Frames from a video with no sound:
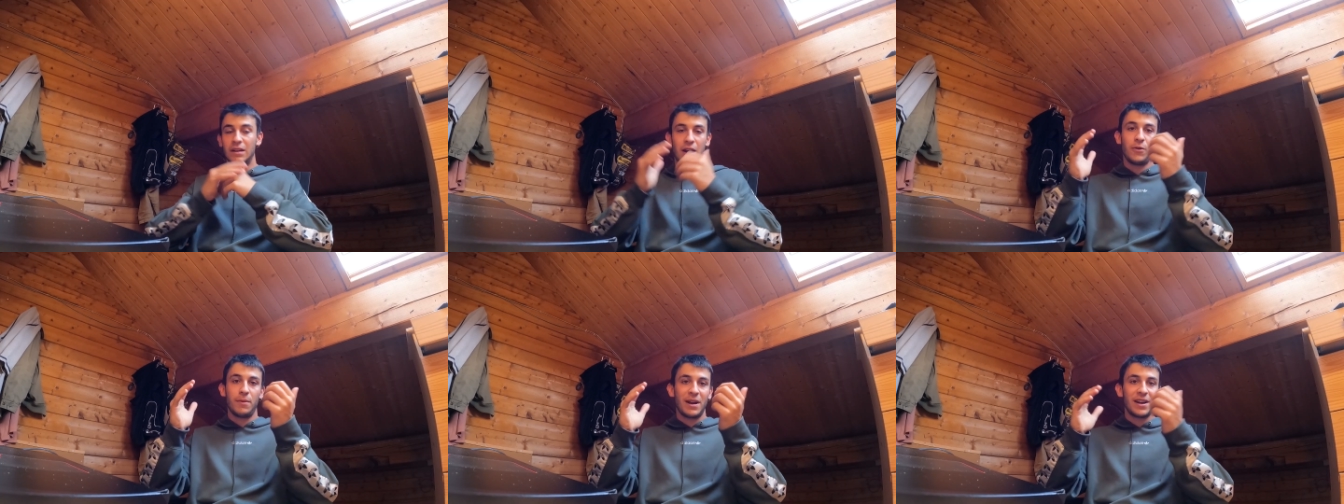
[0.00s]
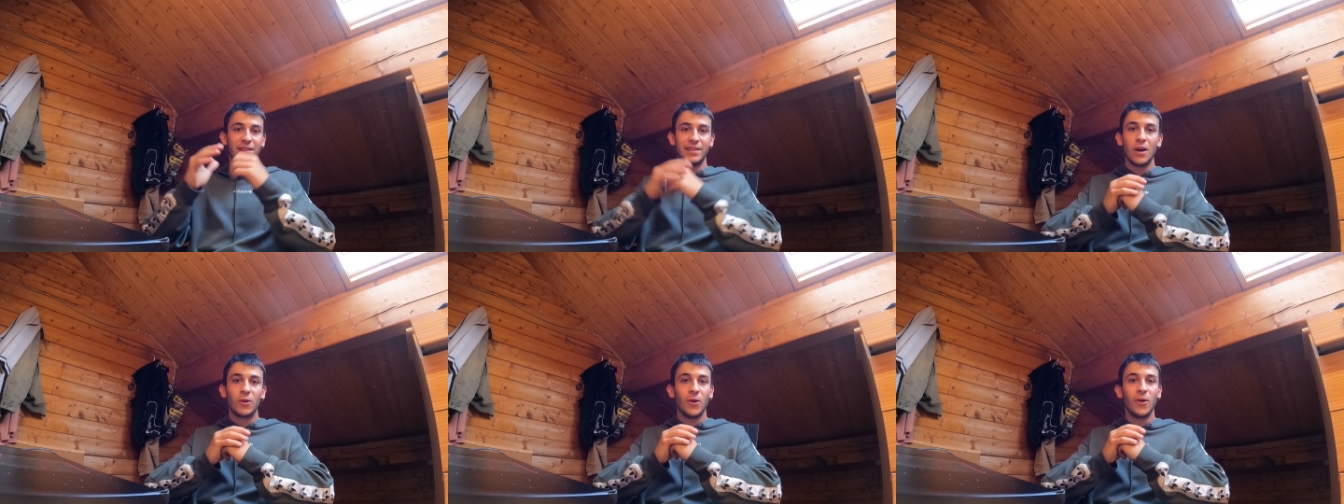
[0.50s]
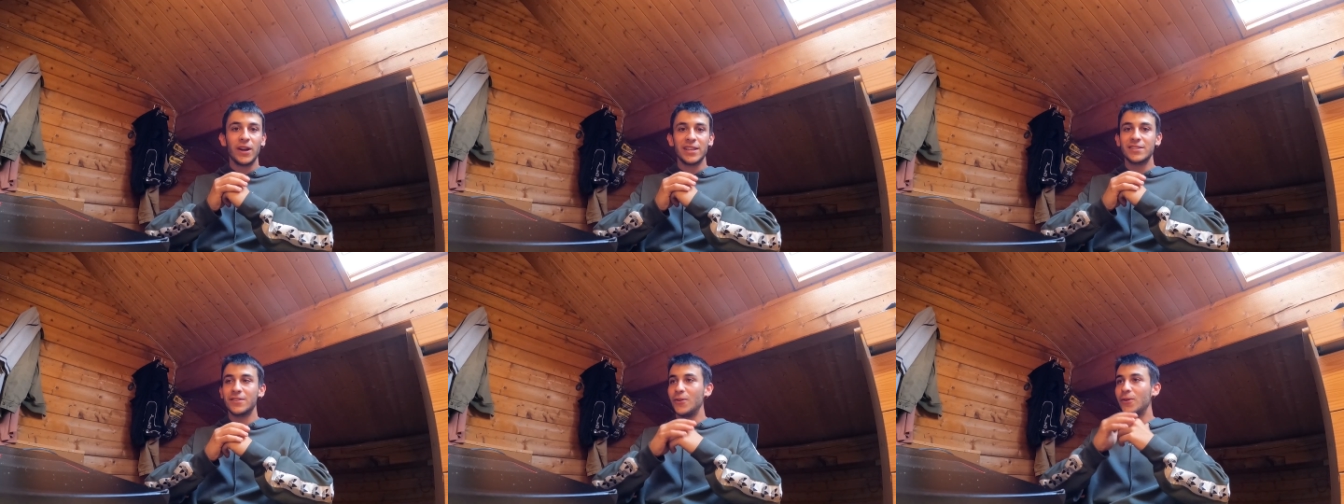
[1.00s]
claro que me ha rentado,
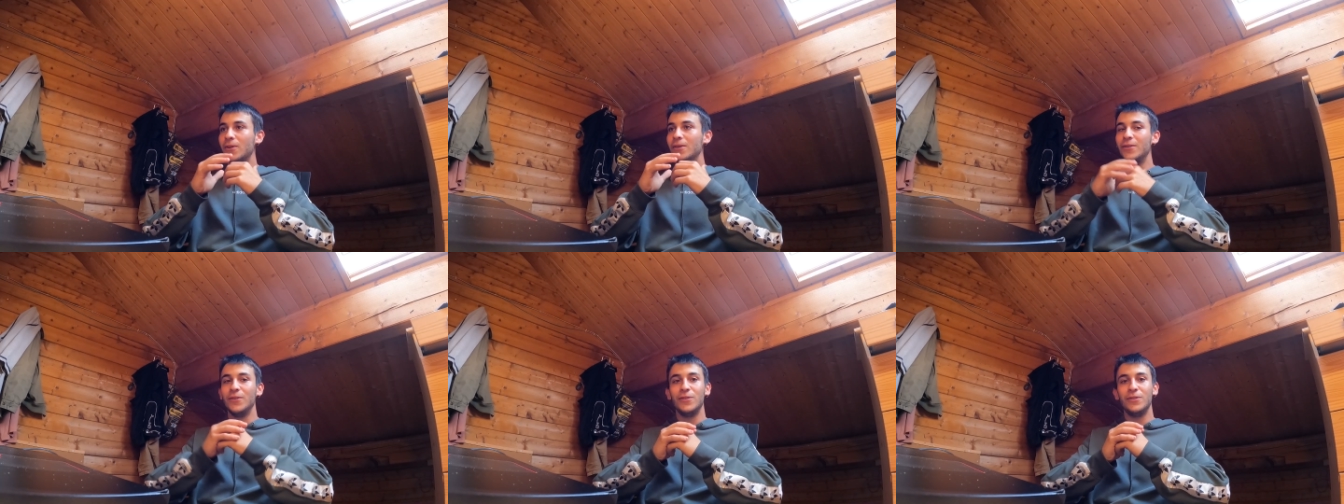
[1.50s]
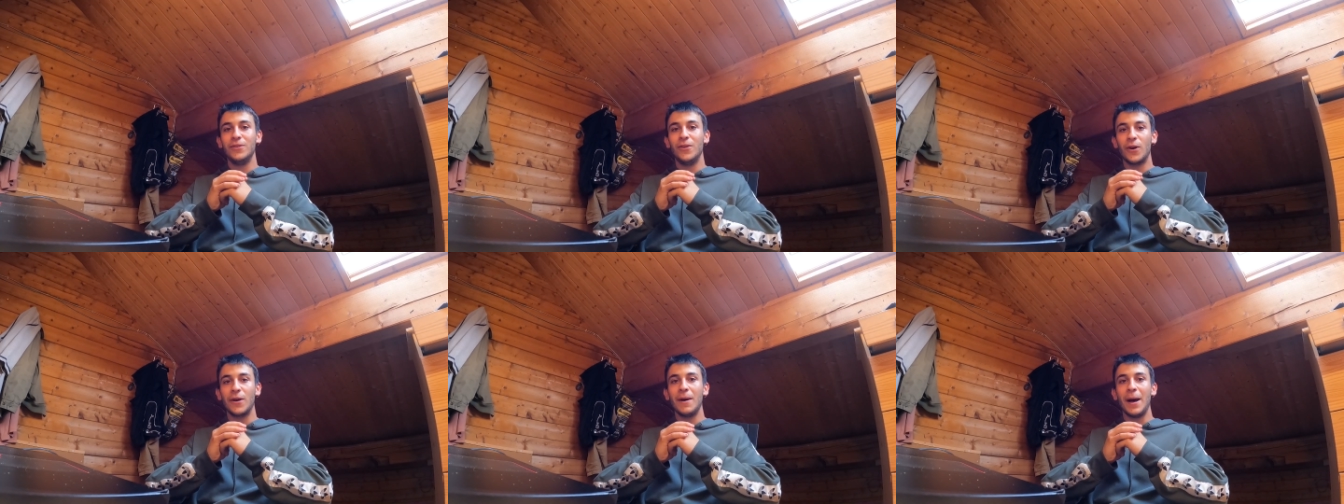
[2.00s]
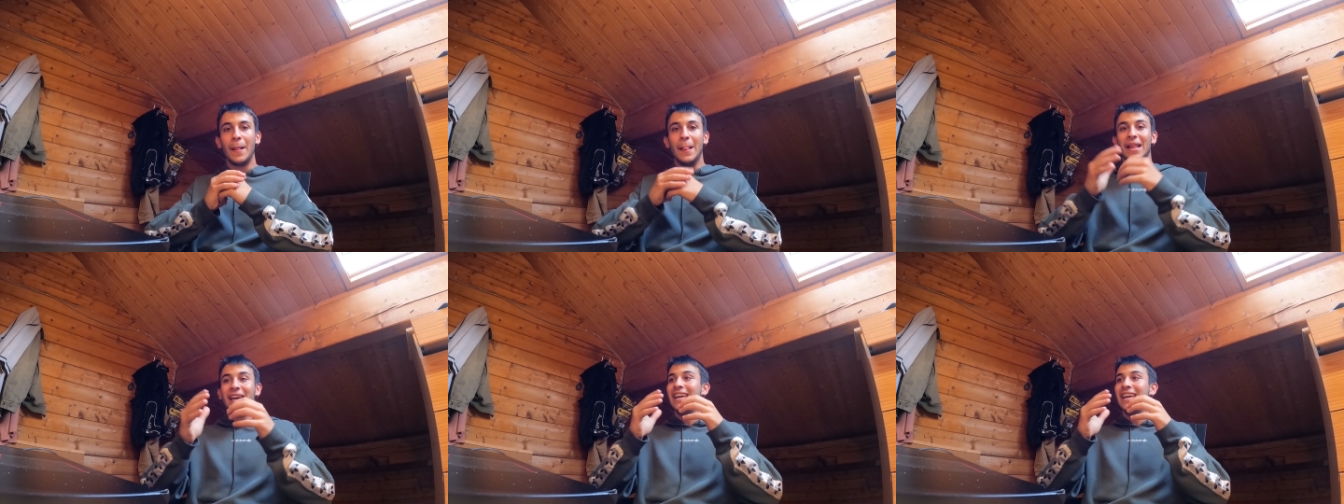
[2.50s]
cojones. No, no, no que va.